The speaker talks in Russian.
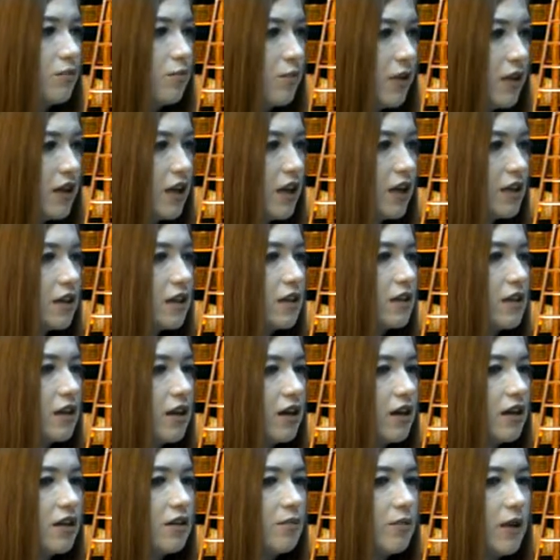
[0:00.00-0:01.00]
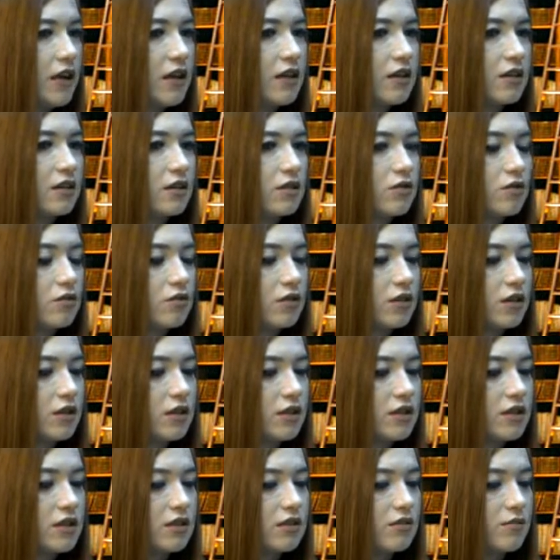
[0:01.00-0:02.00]
понятно, да, ребята,
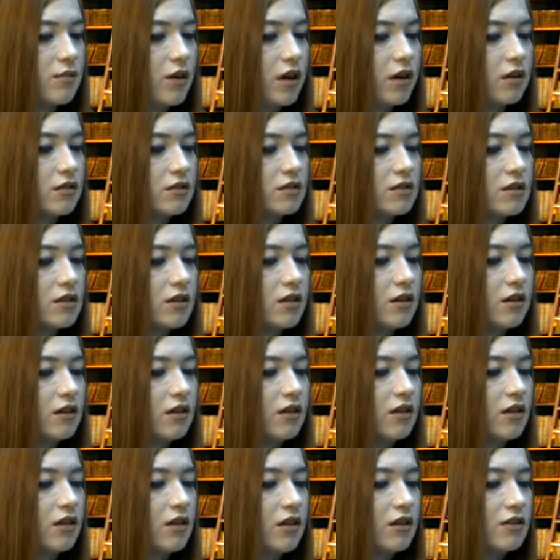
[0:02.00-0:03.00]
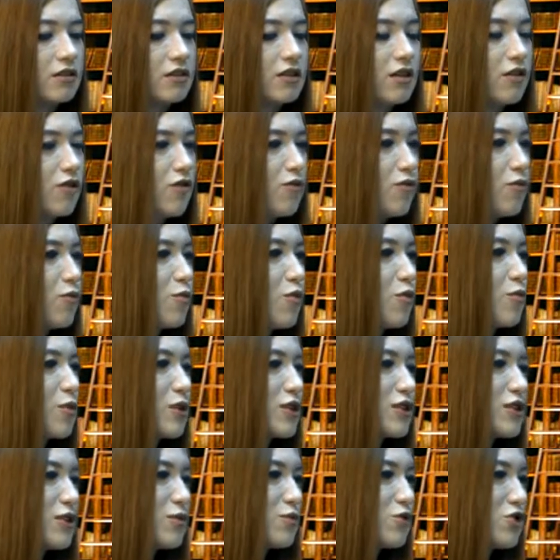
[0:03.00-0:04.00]
которые занимаются здоровым
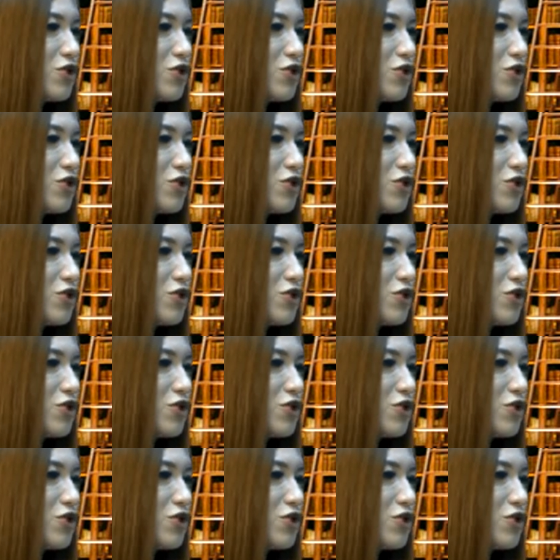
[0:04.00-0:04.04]
образом